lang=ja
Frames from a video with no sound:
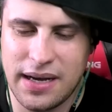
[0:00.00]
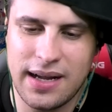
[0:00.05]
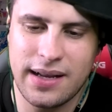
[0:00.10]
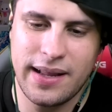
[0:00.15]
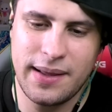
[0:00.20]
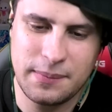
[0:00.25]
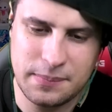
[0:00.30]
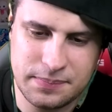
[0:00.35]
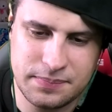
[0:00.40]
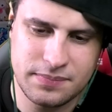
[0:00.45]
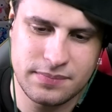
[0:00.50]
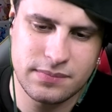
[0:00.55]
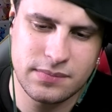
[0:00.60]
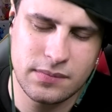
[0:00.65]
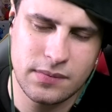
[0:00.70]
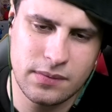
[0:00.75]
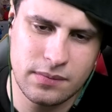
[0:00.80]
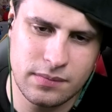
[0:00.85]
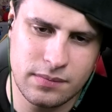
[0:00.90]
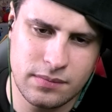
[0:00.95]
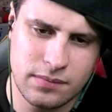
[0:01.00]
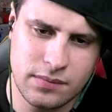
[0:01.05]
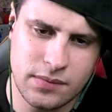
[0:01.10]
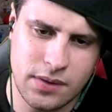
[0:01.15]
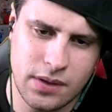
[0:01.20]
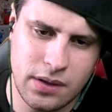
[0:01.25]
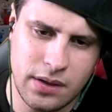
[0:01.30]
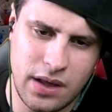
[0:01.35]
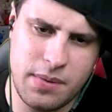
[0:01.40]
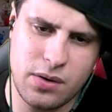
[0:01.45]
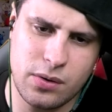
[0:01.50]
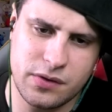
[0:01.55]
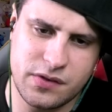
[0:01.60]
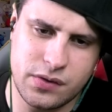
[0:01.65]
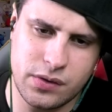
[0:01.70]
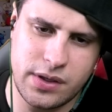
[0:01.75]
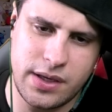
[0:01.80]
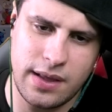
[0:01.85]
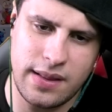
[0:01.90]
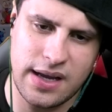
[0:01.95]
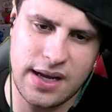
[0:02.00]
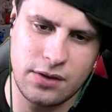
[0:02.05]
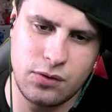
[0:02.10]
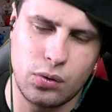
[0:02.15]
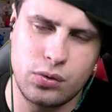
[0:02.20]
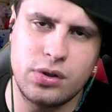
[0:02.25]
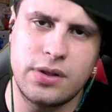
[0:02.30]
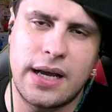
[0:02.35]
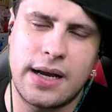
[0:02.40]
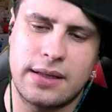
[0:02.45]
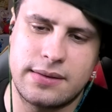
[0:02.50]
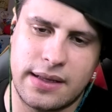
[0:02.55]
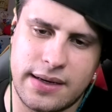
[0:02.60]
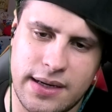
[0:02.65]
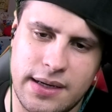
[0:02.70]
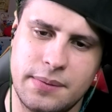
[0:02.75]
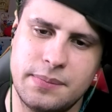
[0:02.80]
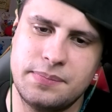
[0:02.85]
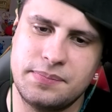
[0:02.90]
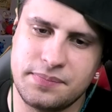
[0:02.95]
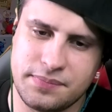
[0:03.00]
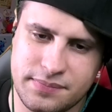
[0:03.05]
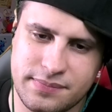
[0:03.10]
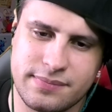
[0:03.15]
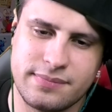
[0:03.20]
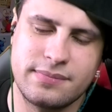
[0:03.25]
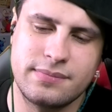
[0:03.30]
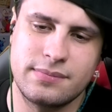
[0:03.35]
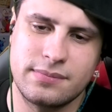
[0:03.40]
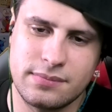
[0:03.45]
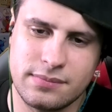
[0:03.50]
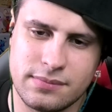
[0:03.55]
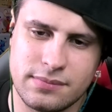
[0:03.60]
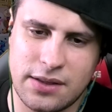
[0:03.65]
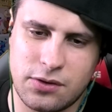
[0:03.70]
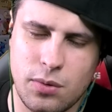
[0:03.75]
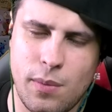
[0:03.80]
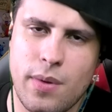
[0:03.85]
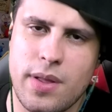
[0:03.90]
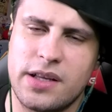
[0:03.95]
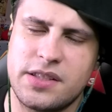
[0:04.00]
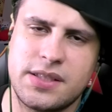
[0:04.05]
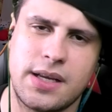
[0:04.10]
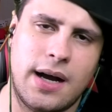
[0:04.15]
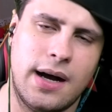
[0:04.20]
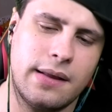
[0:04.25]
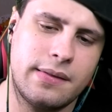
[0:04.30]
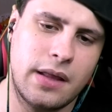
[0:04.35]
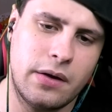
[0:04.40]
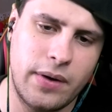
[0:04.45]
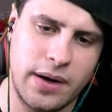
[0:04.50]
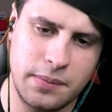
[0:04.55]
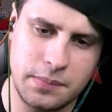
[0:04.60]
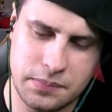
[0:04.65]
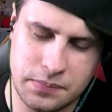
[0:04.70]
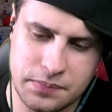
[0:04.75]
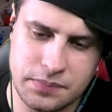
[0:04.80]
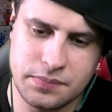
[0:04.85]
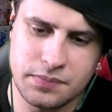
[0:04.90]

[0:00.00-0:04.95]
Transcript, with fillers: まあね。今のツッキーなんか毒なかったな。なんか友達感あったわ。